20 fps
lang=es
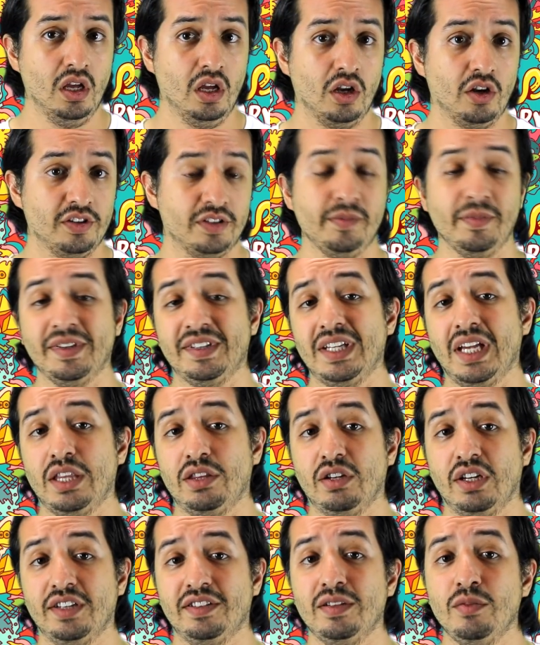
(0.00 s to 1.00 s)
Los
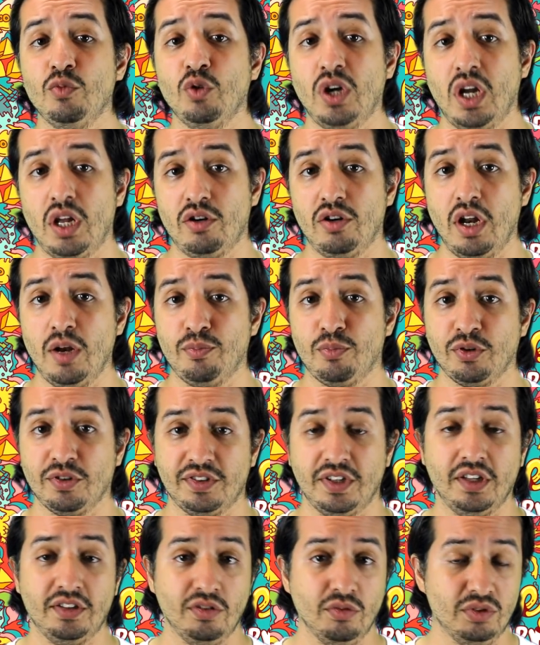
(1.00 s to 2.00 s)
investigadores simularon el
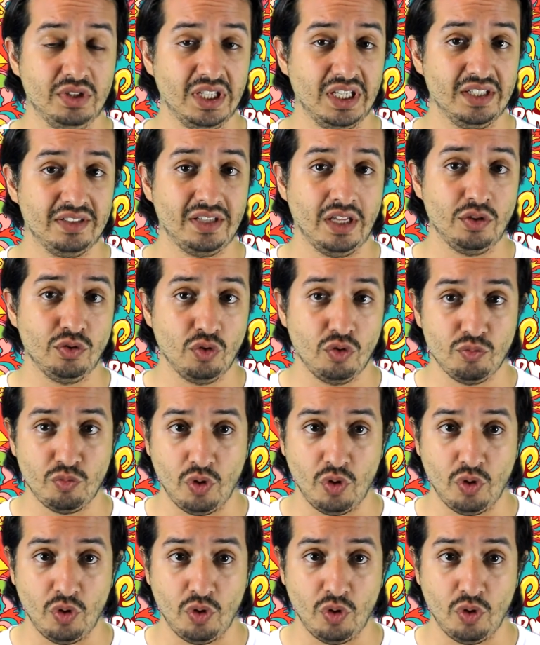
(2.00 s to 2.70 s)
proceso utilizando un